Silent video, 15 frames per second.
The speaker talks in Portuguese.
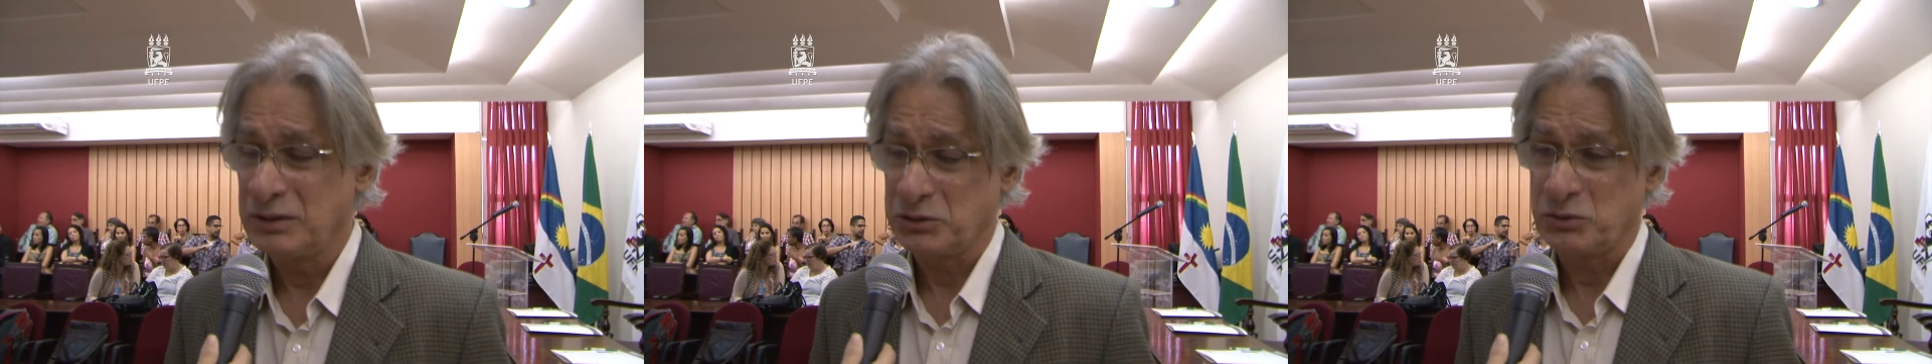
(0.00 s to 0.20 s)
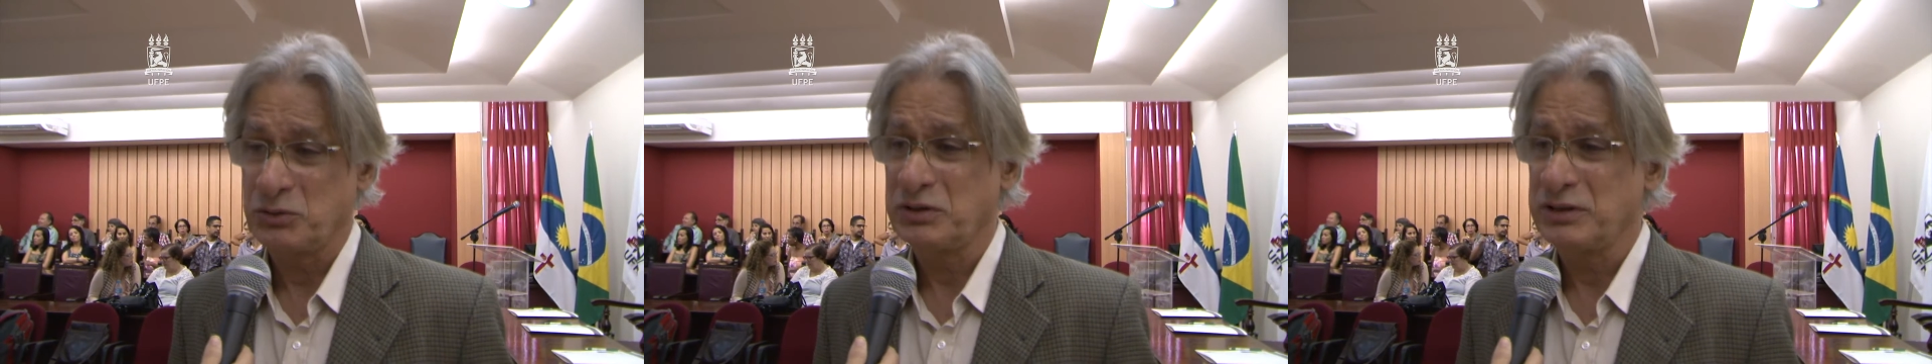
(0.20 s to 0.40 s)

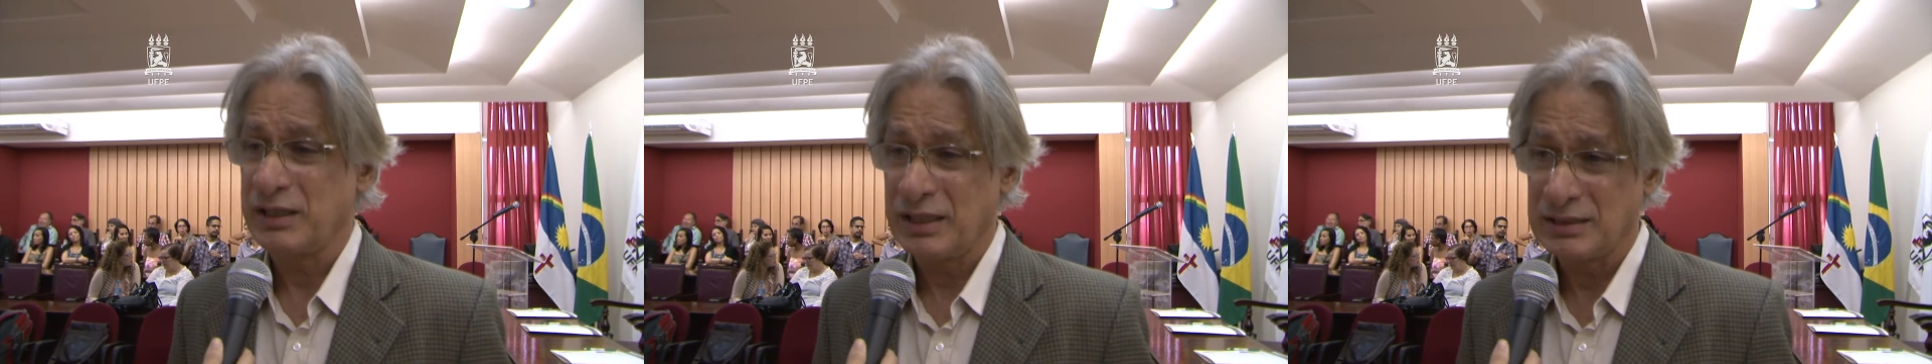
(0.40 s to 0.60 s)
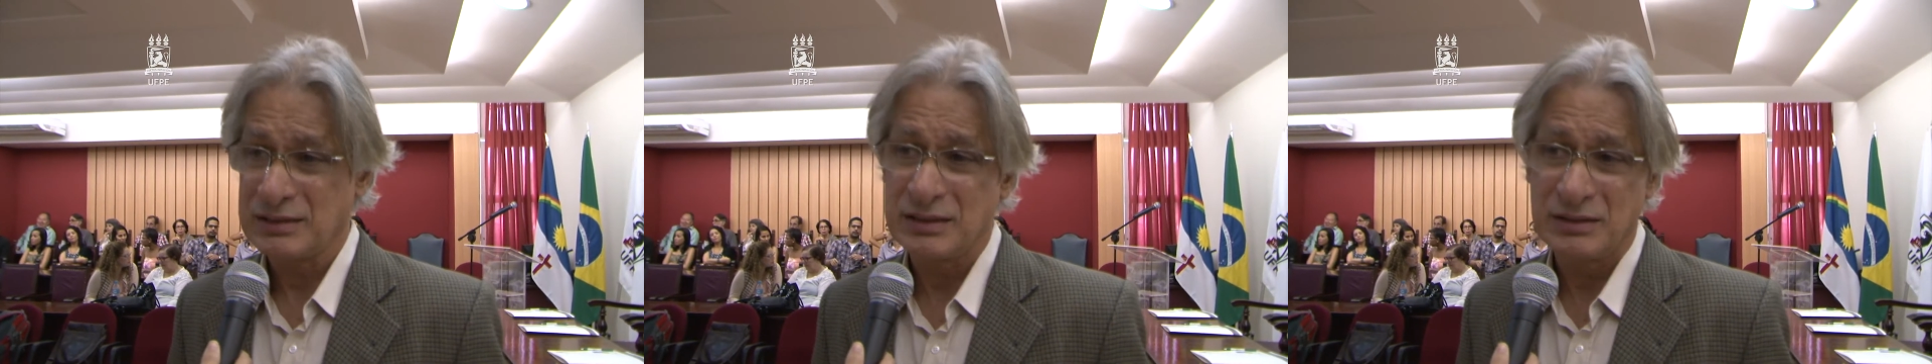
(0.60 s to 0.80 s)
das coisas
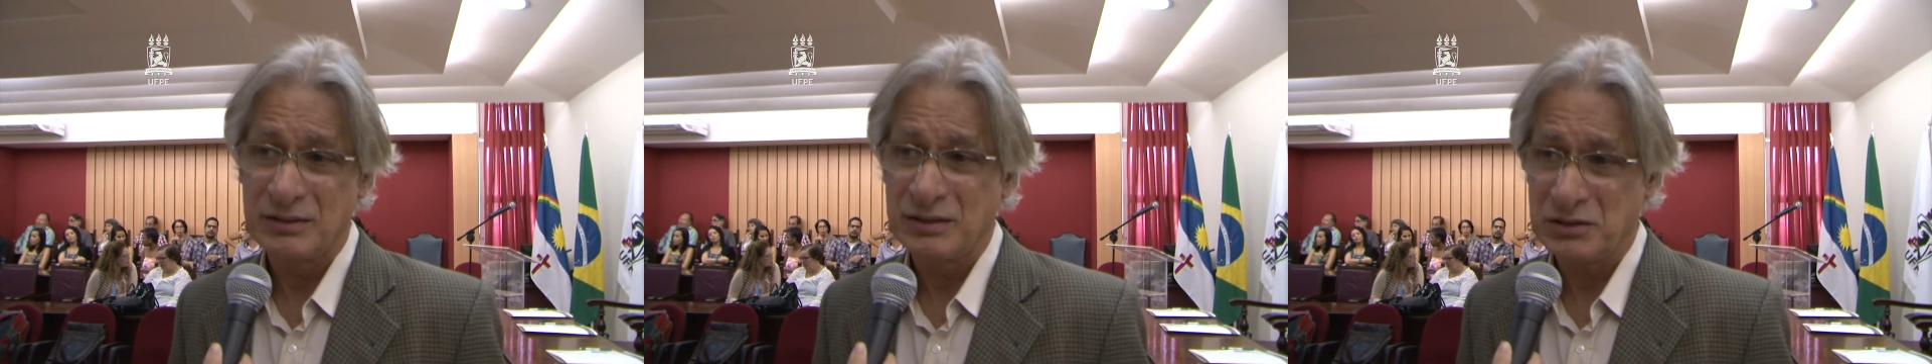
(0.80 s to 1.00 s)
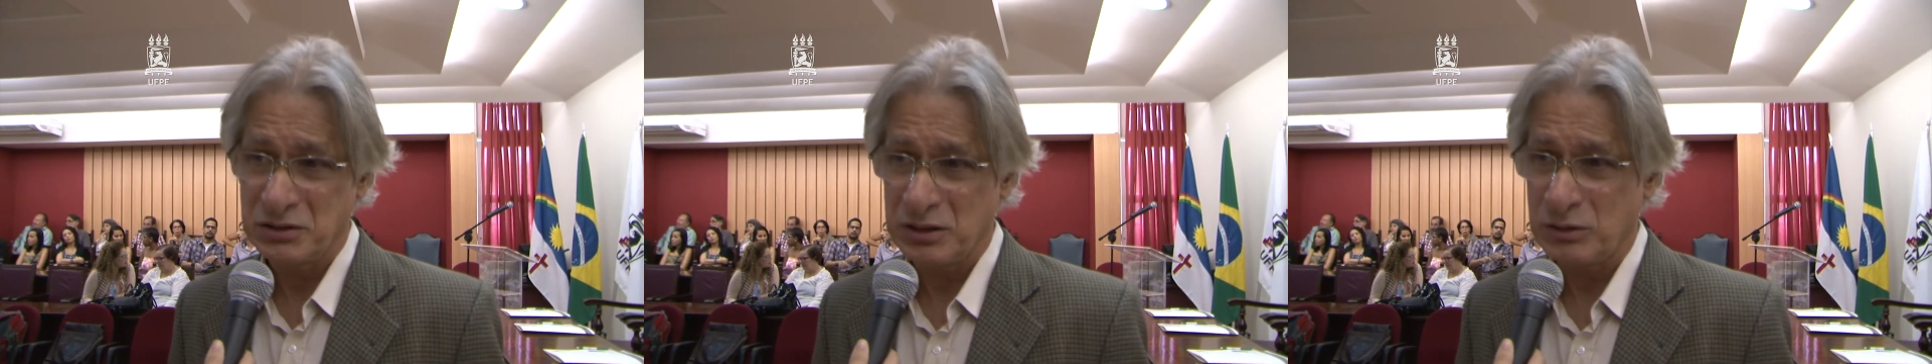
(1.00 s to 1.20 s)
interessantes
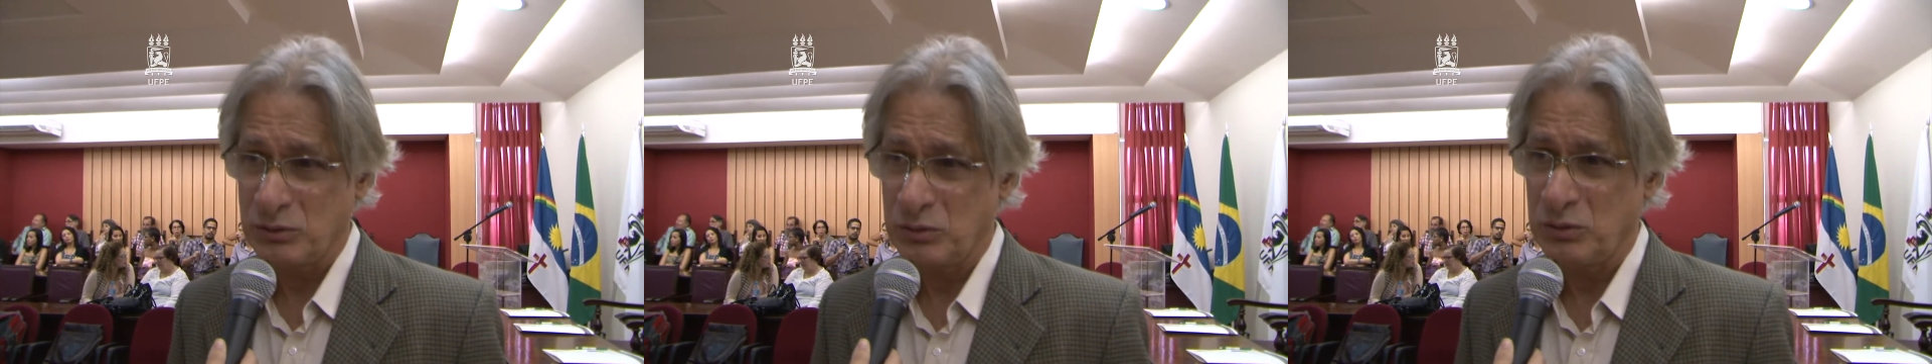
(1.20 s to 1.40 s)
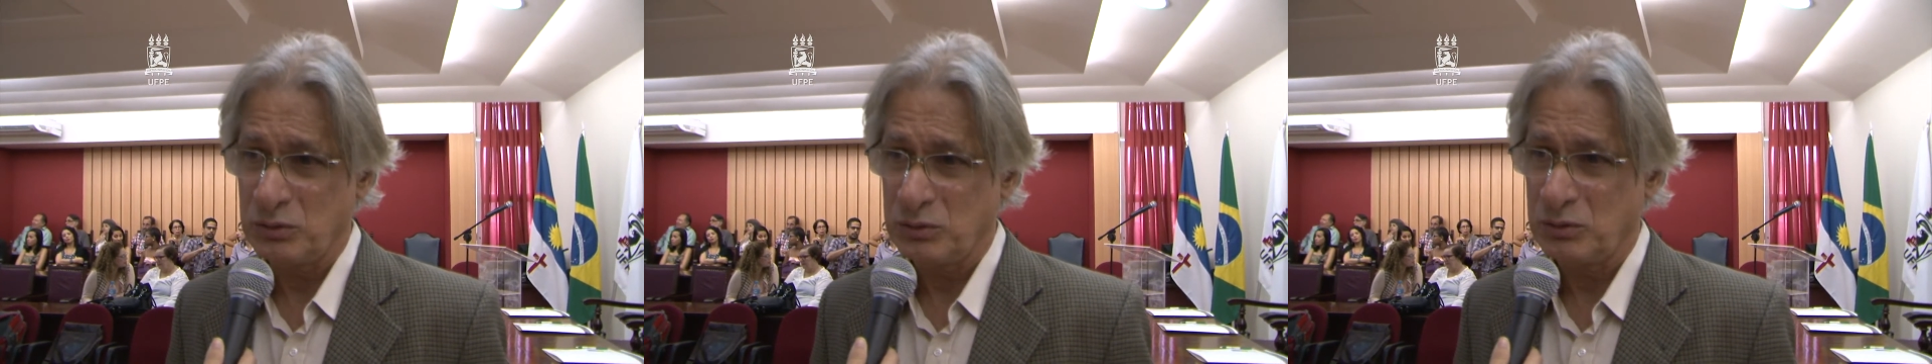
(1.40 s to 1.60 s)
desse
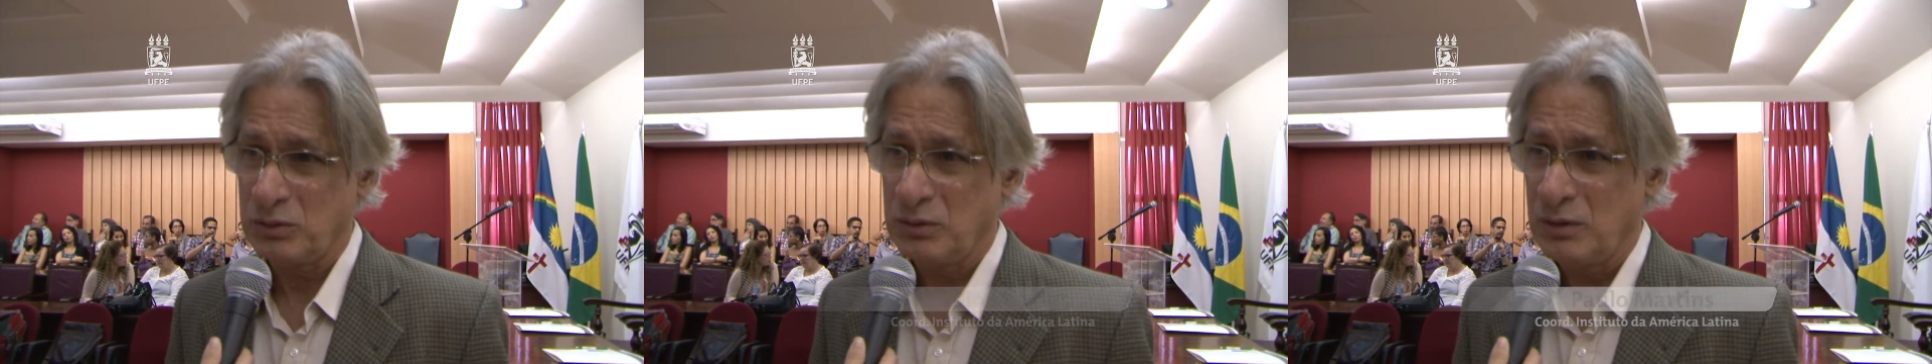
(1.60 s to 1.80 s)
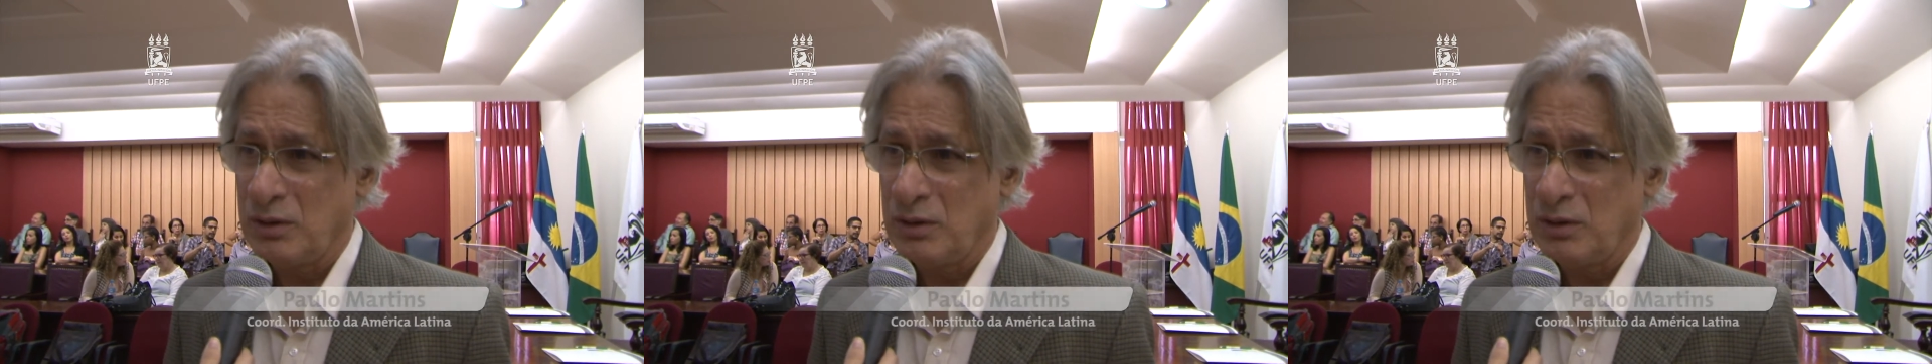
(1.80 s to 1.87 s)
instituto